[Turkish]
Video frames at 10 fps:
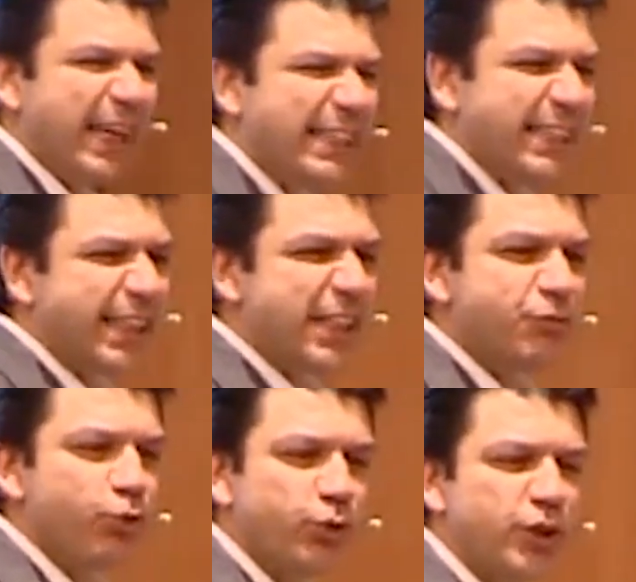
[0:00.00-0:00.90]

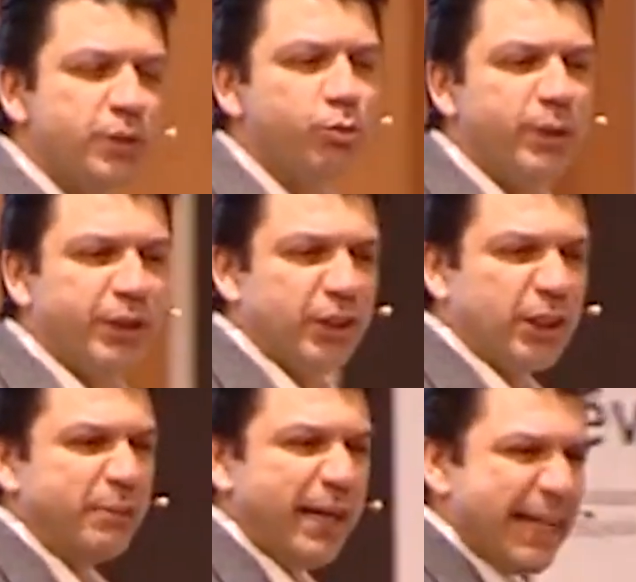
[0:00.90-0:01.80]
Zayıf noktasını bulmaya
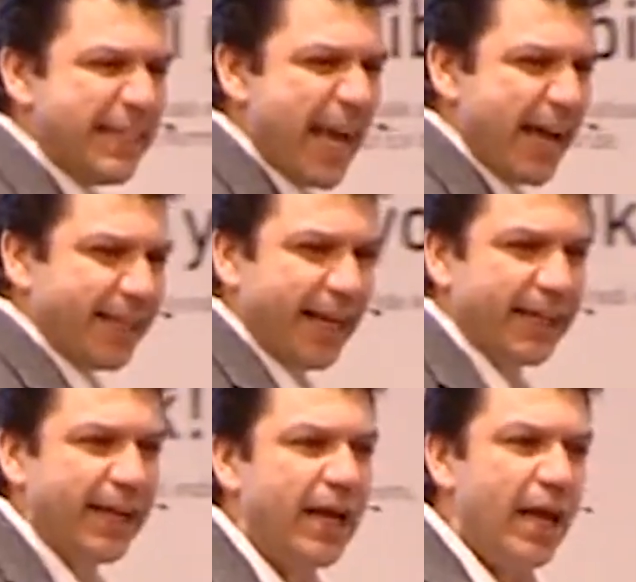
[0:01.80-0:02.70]
çalışırım. Nerede
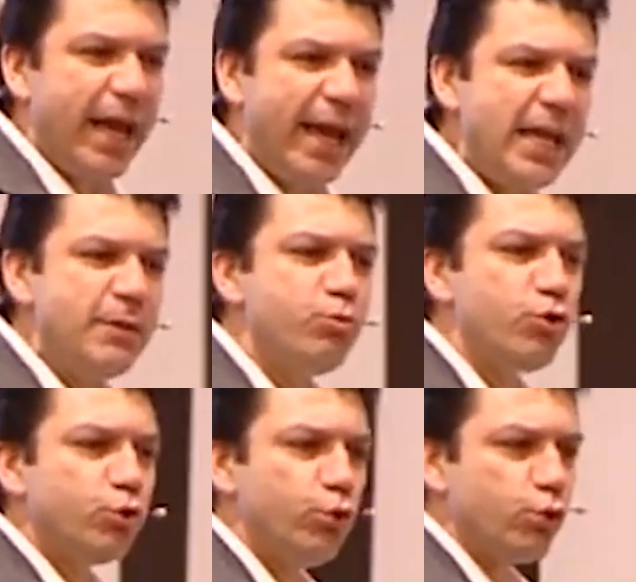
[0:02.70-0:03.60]
yani? En
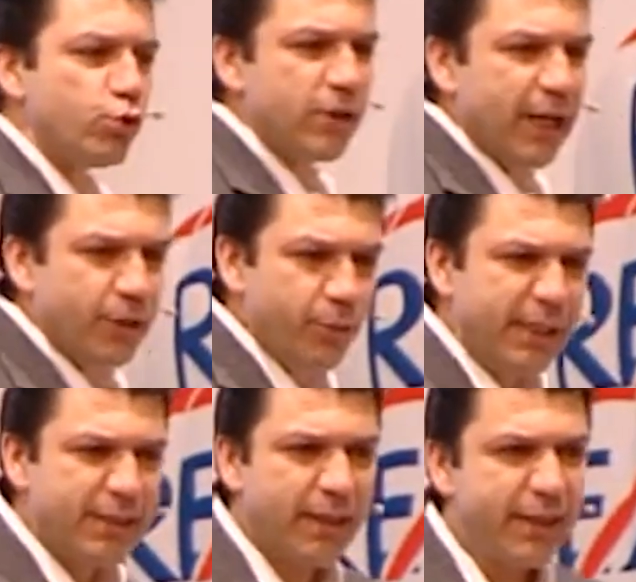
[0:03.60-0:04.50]
büyük duygusu nerede değil
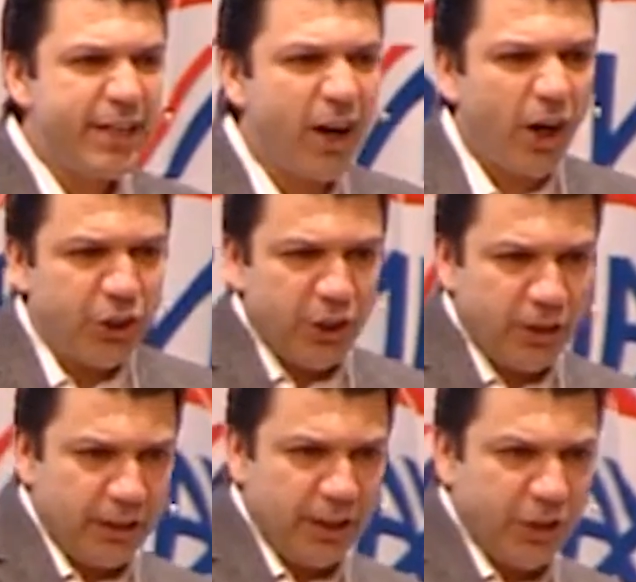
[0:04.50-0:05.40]
mi? İnsanlar ya acı
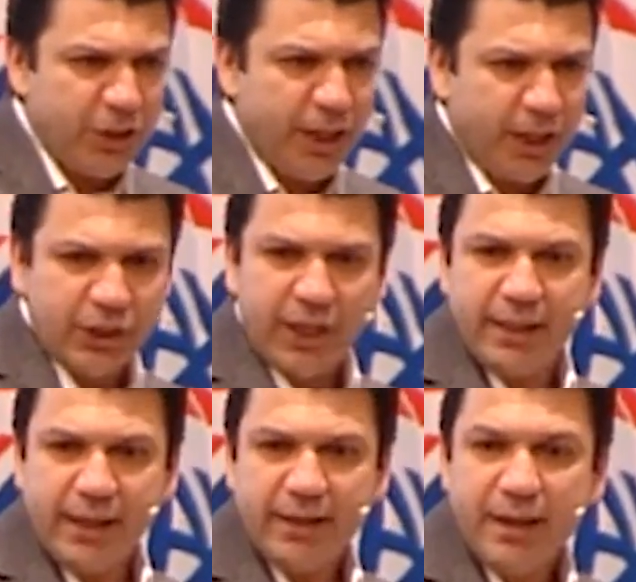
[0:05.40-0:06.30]
alır, acıdan
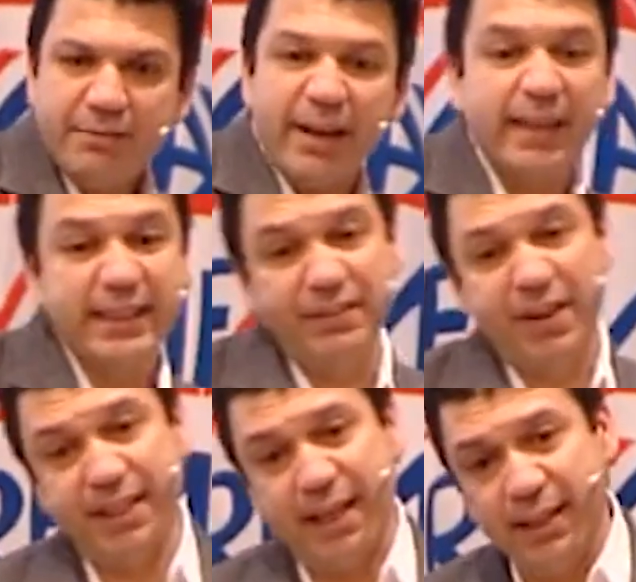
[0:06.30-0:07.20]
kaçarlar veya
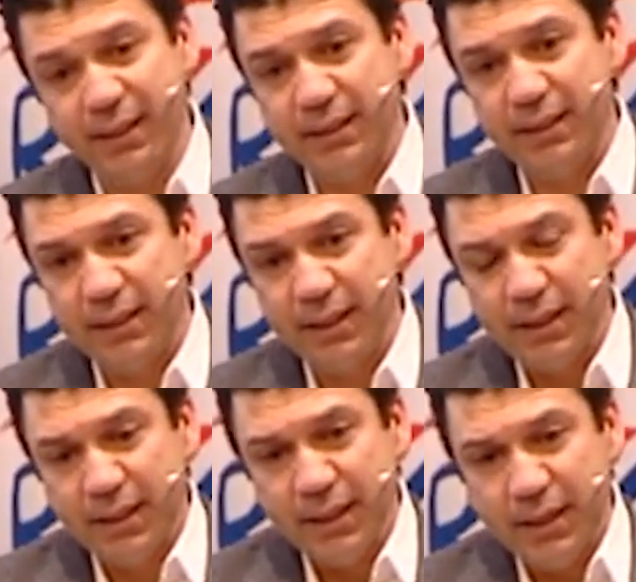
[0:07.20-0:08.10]
zevke giderler.
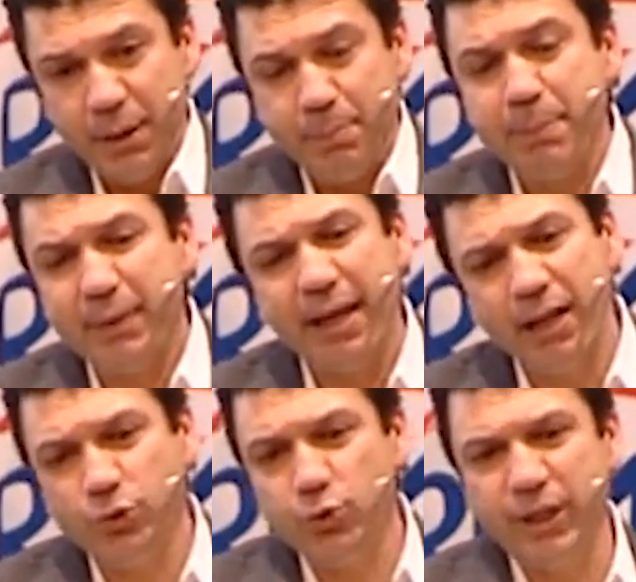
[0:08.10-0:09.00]
Benim
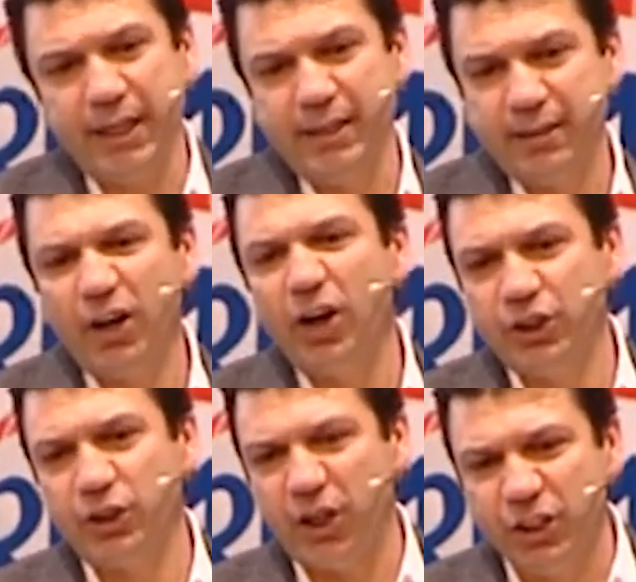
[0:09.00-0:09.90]
genelde Türkiye'de insana
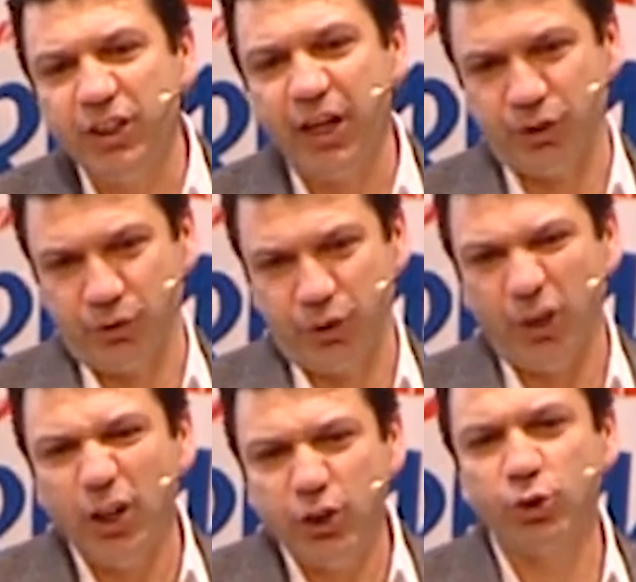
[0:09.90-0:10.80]
acı, acı daha iyi
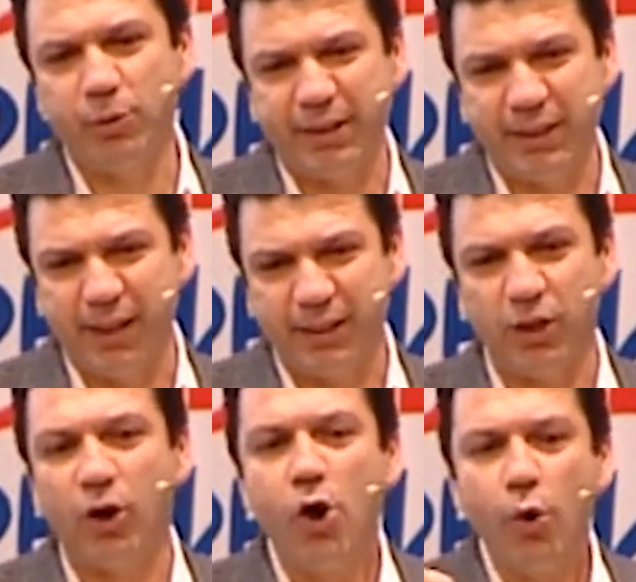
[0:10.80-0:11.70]
çalışıyor. Acı şu demektir
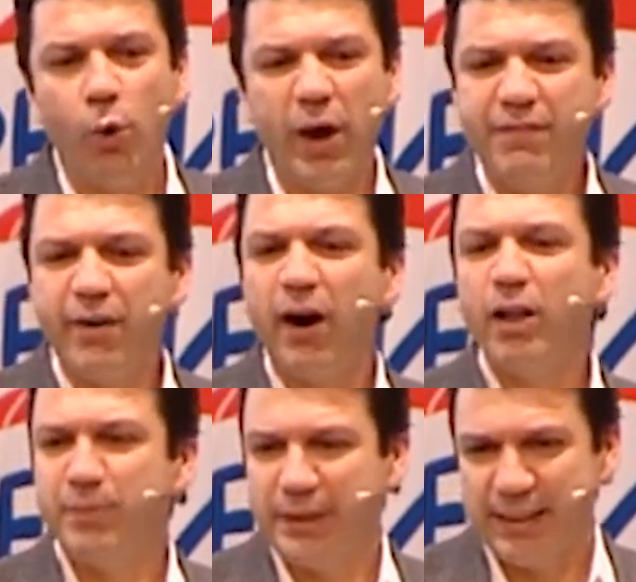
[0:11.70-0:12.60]
aslında. O evi
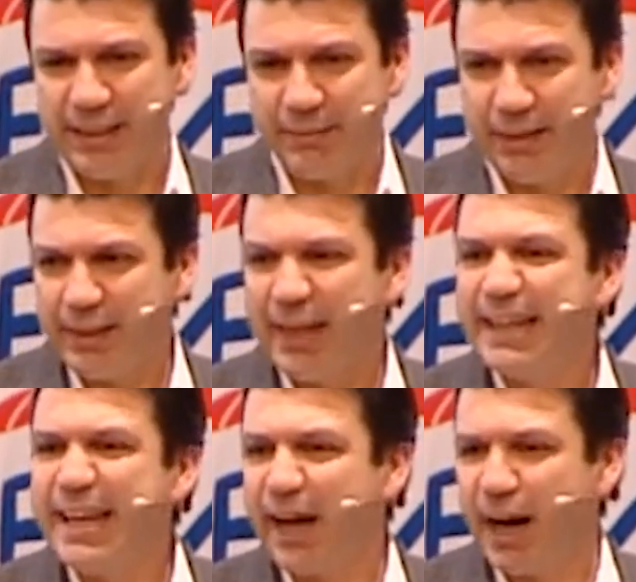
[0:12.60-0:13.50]
almadığı zaman
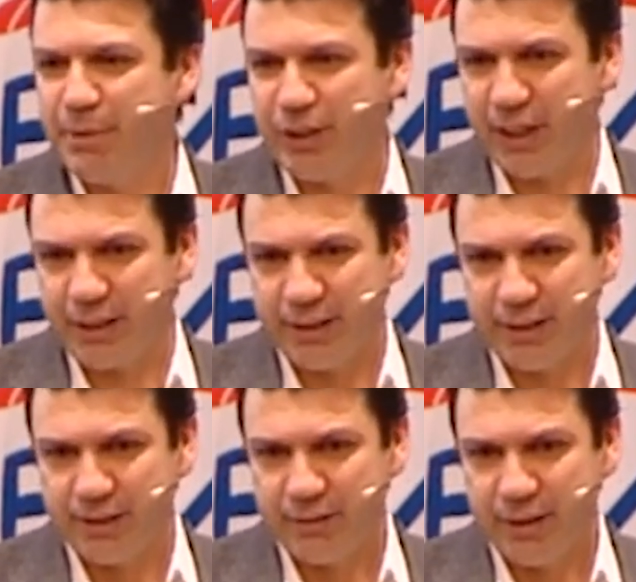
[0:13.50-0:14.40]
ne
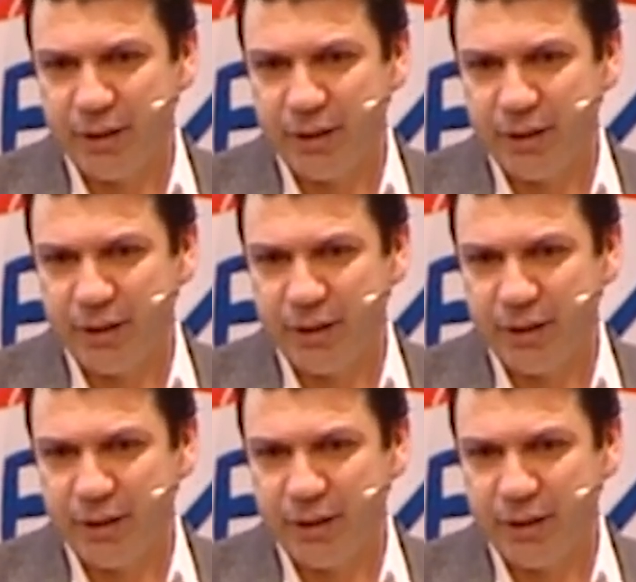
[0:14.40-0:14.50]
kaybedecektir?